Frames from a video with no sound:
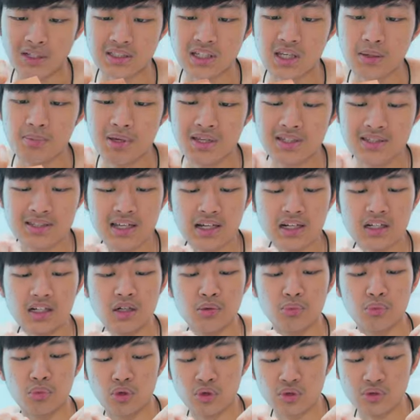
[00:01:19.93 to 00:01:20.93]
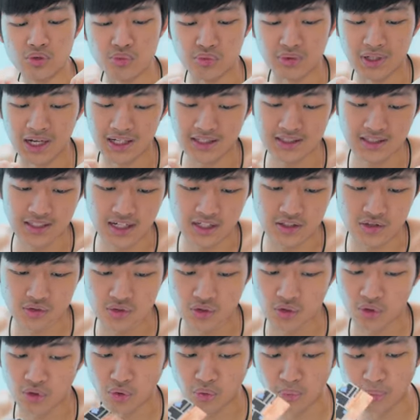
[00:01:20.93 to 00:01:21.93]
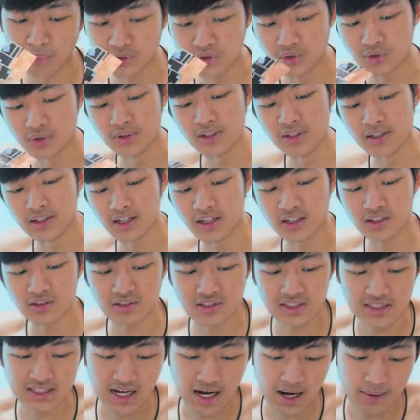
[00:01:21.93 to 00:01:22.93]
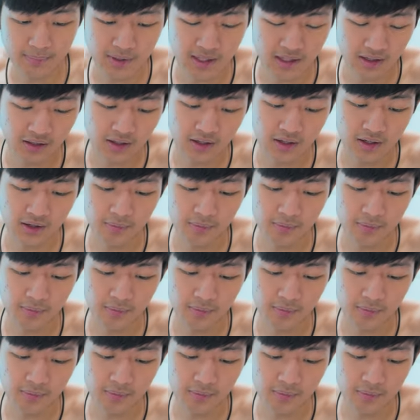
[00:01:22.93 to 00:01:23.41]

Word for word: 这一片散热模组拿起来之后，我们就可以看到下面。